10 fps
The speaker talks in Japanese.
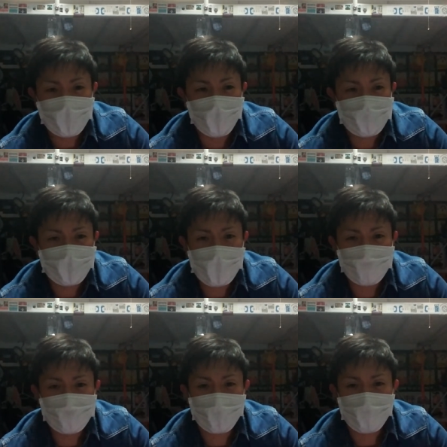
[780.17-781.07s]
対殺せない
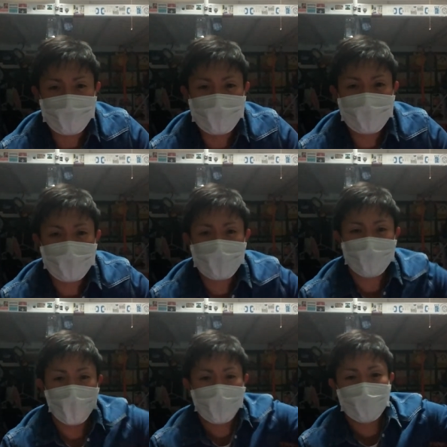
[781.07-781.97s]
虫とかも全然手で
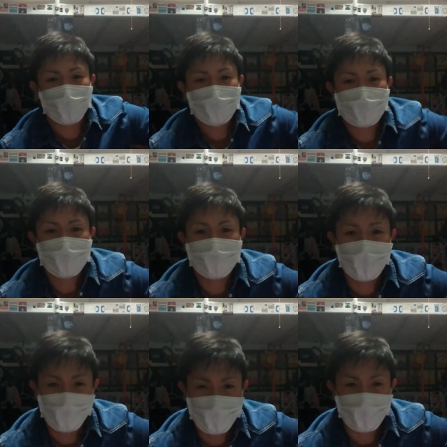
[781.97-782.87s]
バーンって殺せちゃうぐ
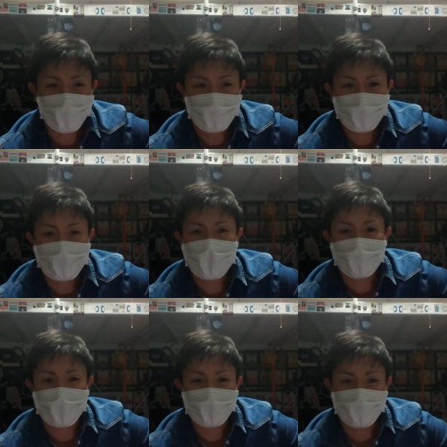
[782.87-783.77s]
らいの、やっ
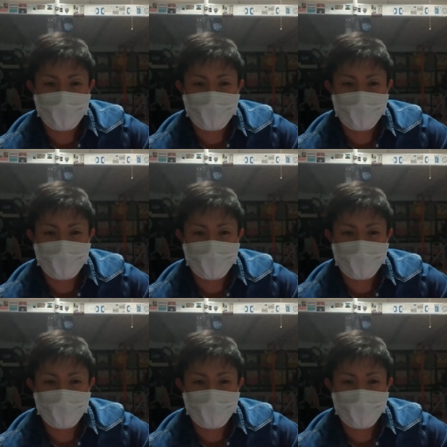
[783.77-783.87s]
ぱ、